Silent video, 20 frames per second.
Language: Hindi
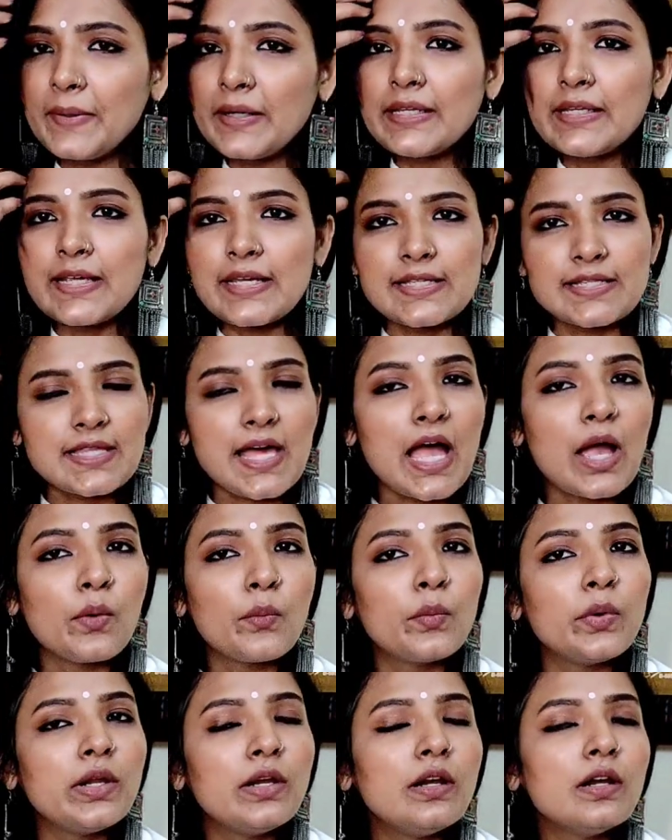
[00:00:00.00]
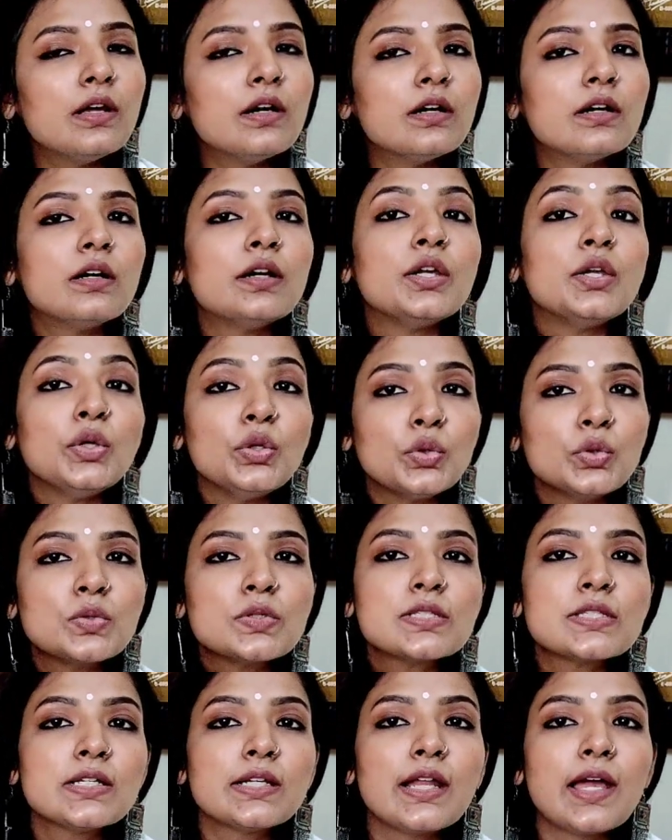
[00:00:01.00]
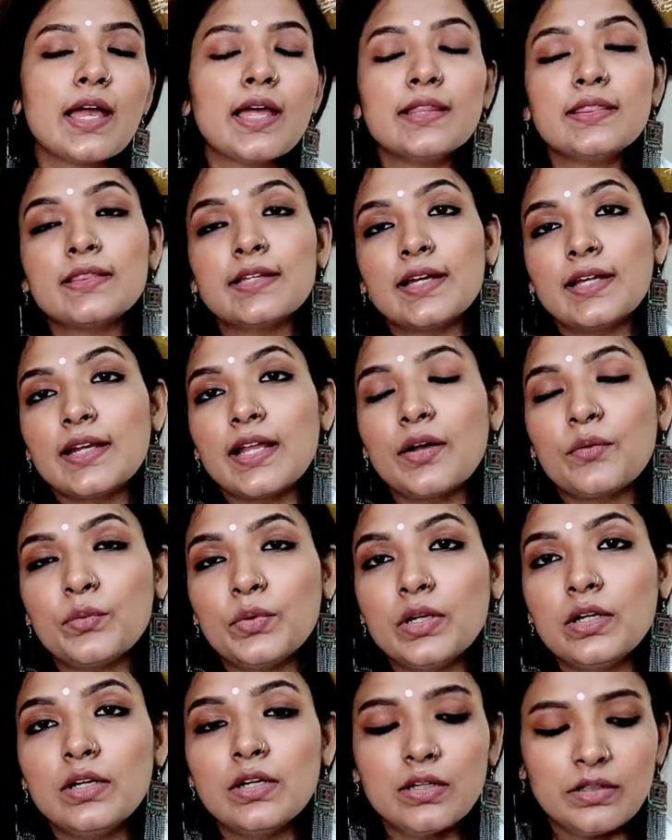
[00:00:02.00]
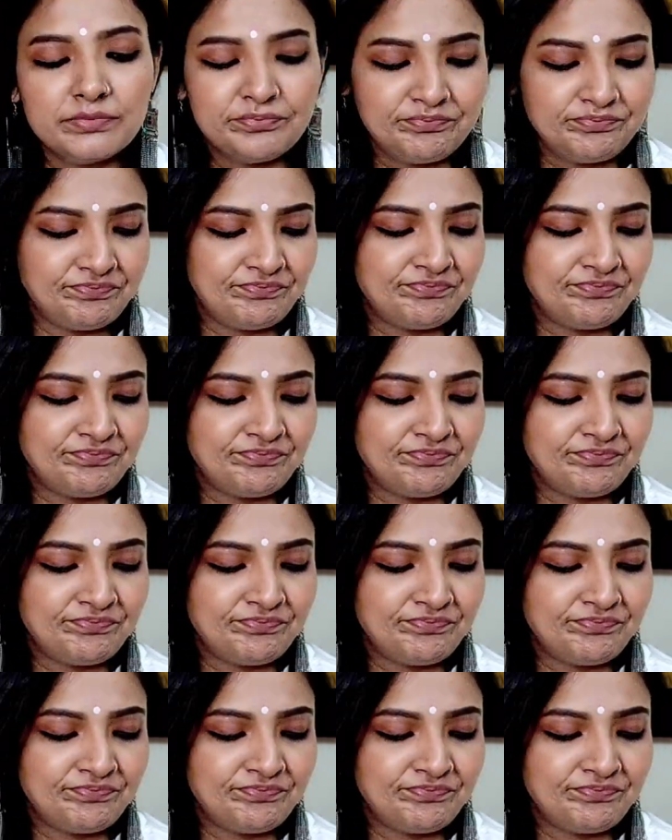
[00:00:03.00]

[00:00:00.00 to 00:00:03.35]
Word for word: but yes i will uh, use it and then i will uh...